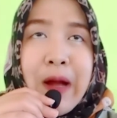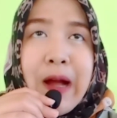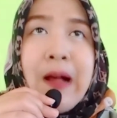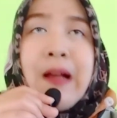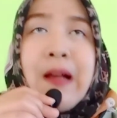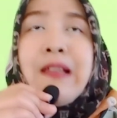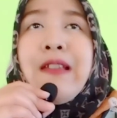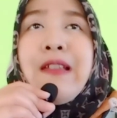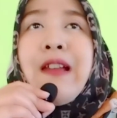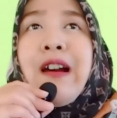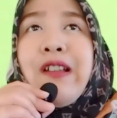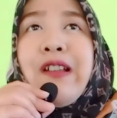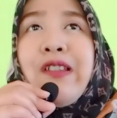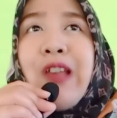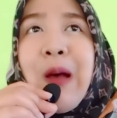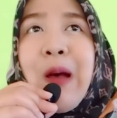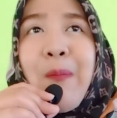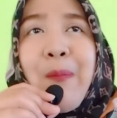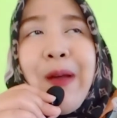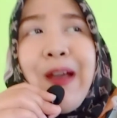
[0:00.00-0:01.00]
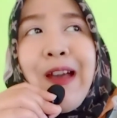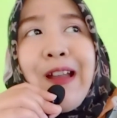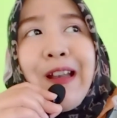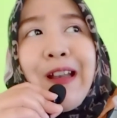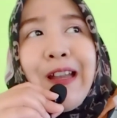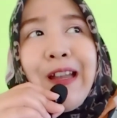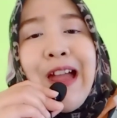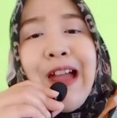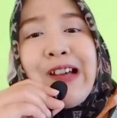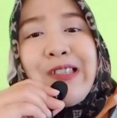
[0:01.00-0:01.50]
jangan sampai
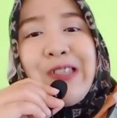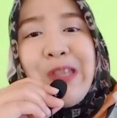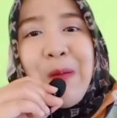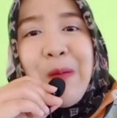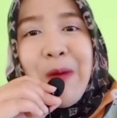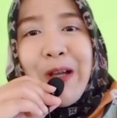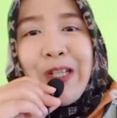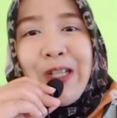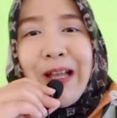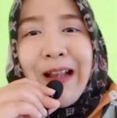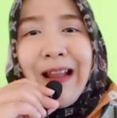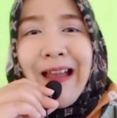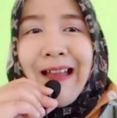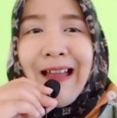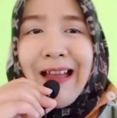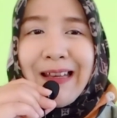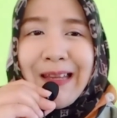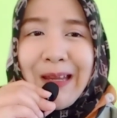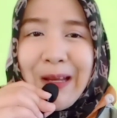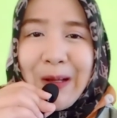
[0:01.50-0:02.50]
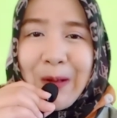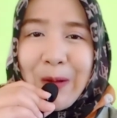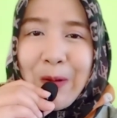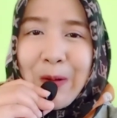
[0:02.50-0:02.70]
reaksi masyarakat itu